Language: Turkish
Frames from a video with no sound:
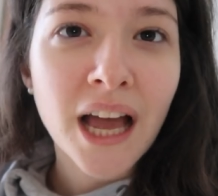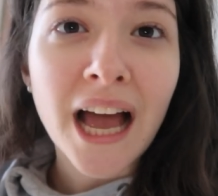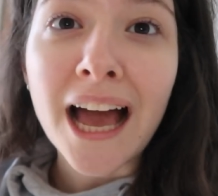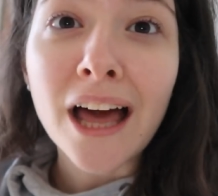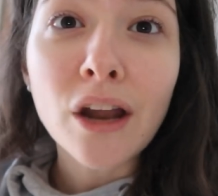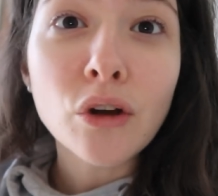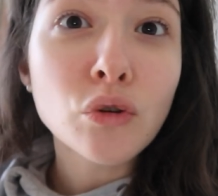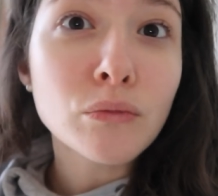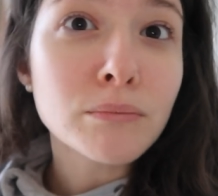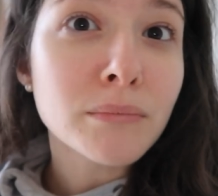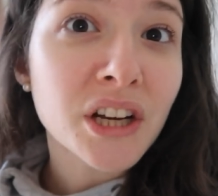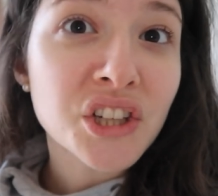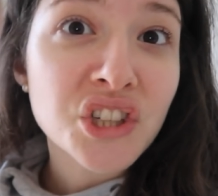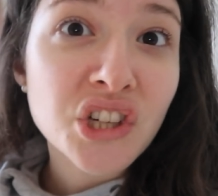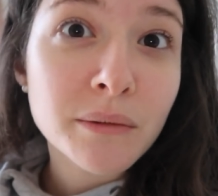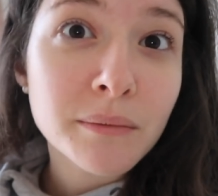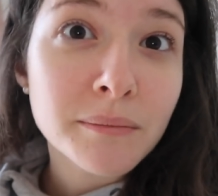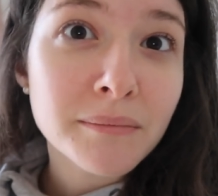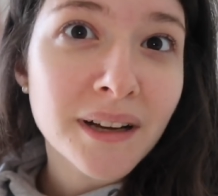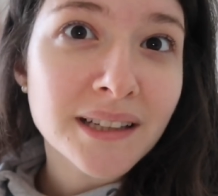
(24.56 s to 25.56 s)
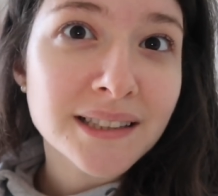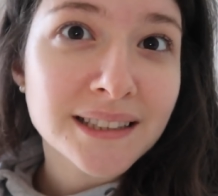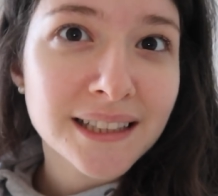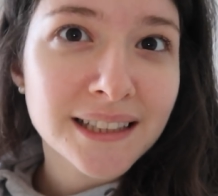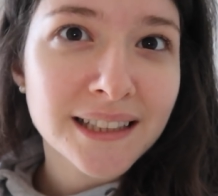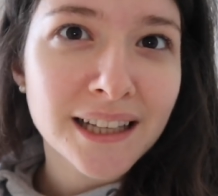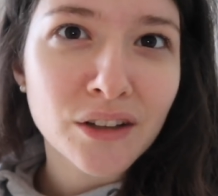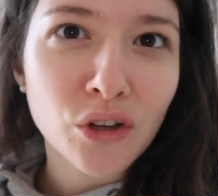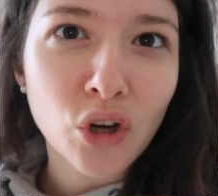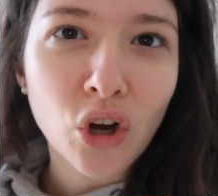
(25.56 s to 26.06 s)
Her gün başka bir
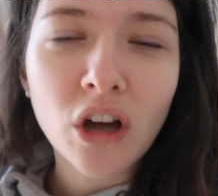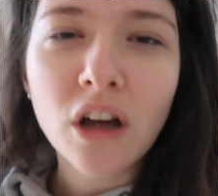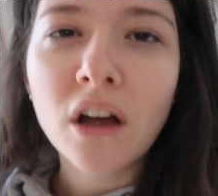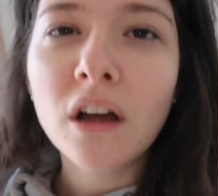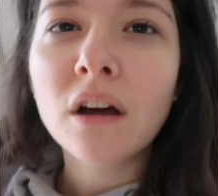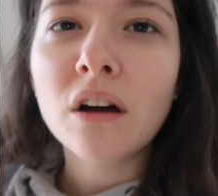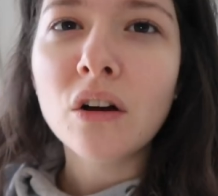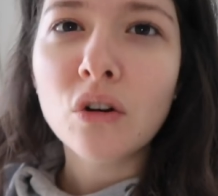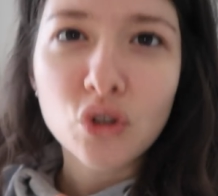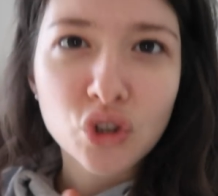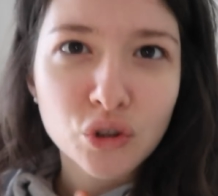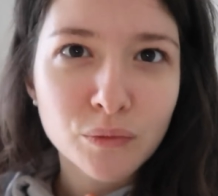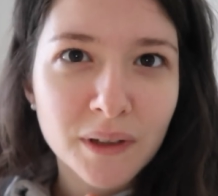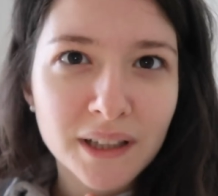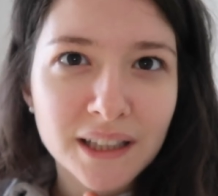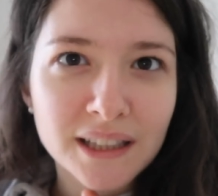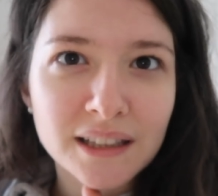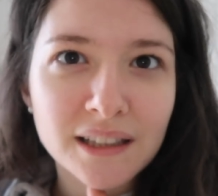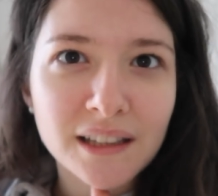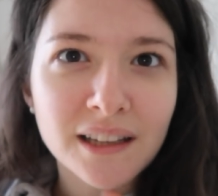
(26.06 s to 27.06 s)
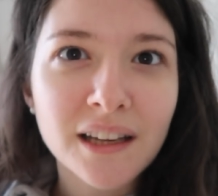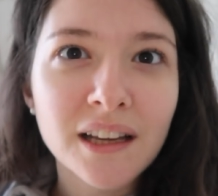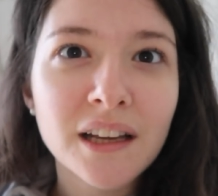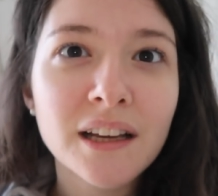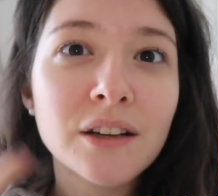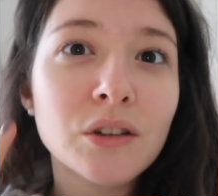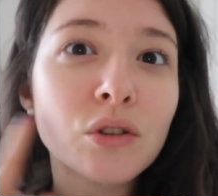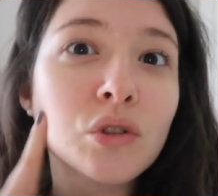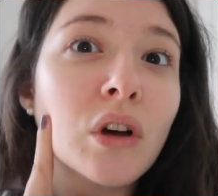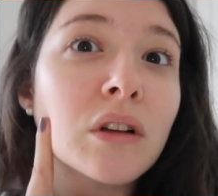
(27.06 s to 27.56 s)
maske deniyor. Hoşuma gitti.
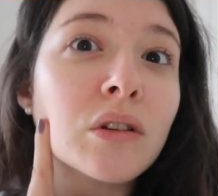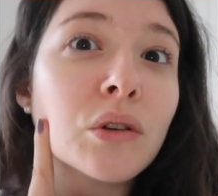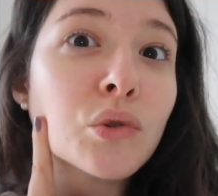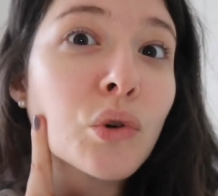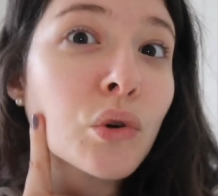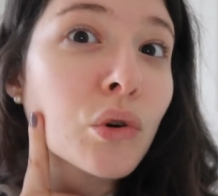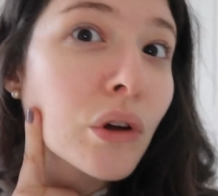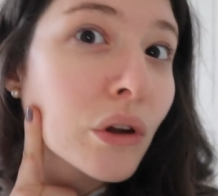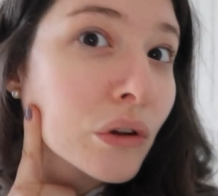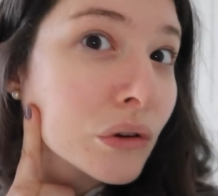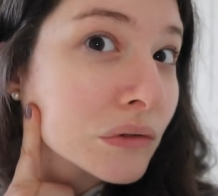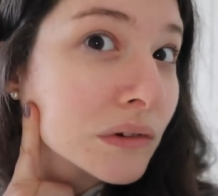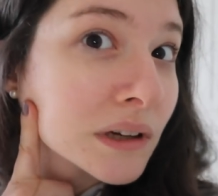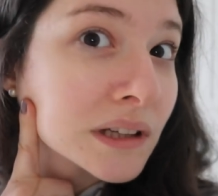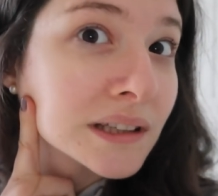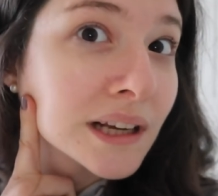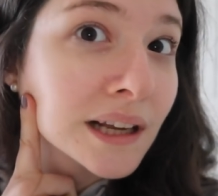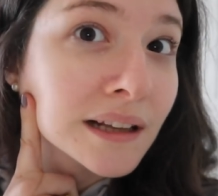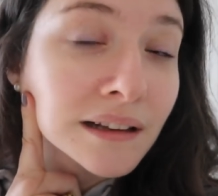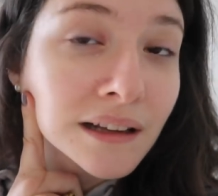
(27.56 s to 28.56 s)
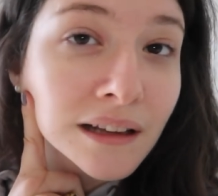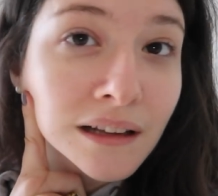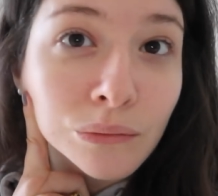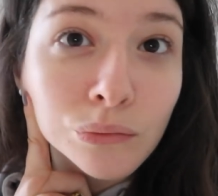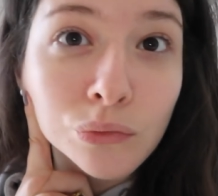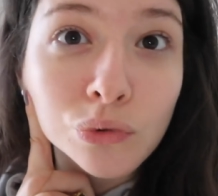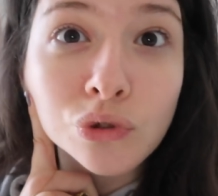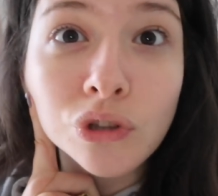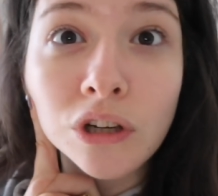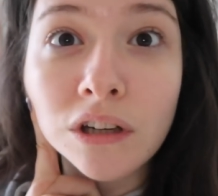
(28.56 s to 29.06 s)
Şu anda çok kötü
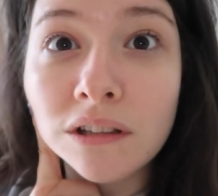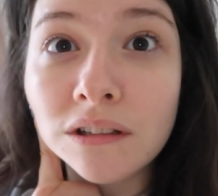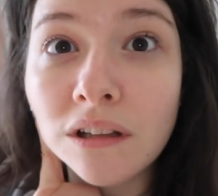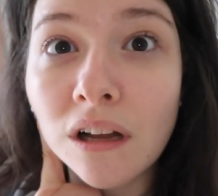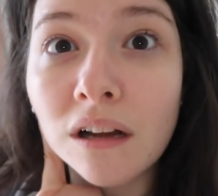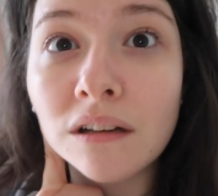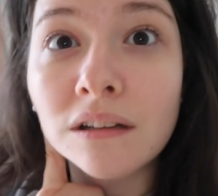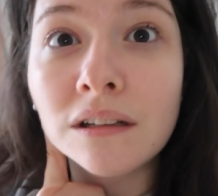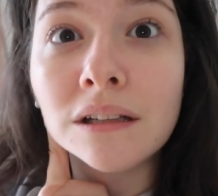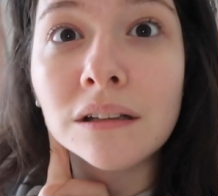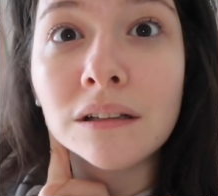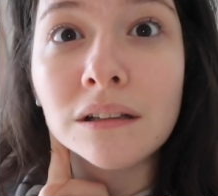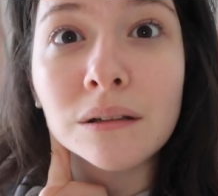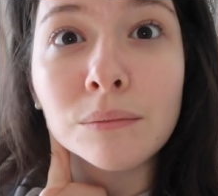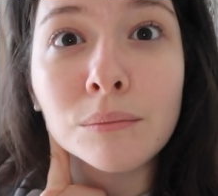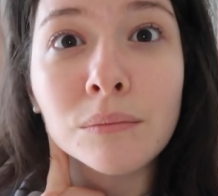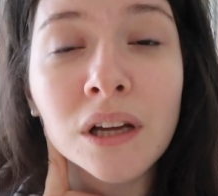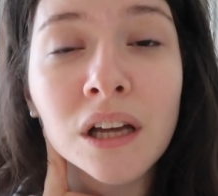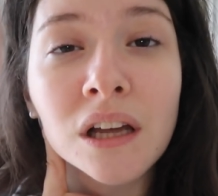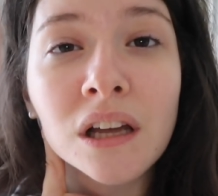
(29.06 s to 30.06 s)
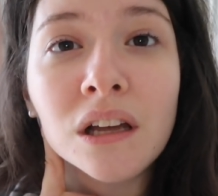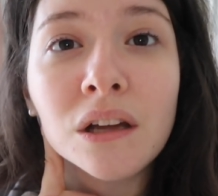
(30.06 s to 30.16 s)
vaziyetteyim. Uçaktan indim.